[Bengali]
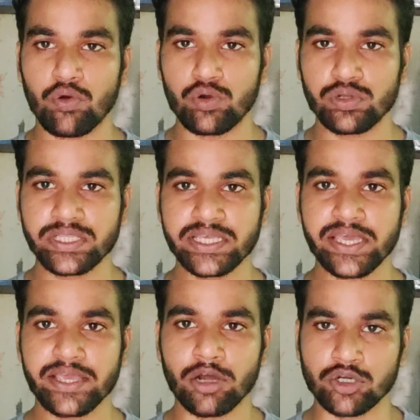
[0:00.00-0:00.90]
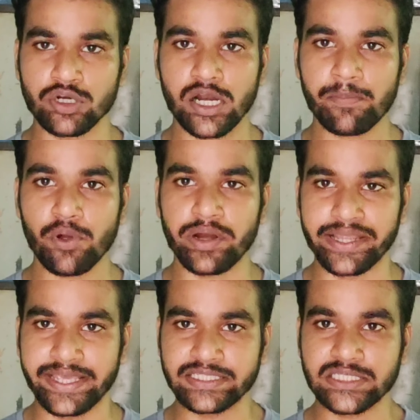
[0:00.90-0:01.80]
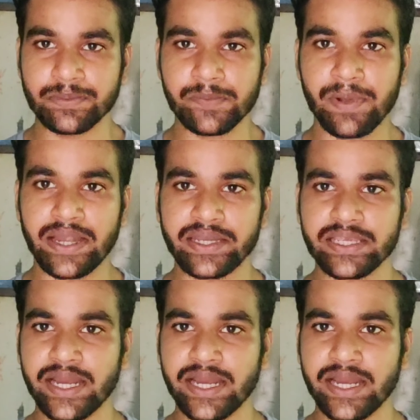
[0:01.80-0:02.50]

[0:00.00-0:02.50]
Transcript: অন্যদিকে এই ঘটনার পর এনসিপি পার্টি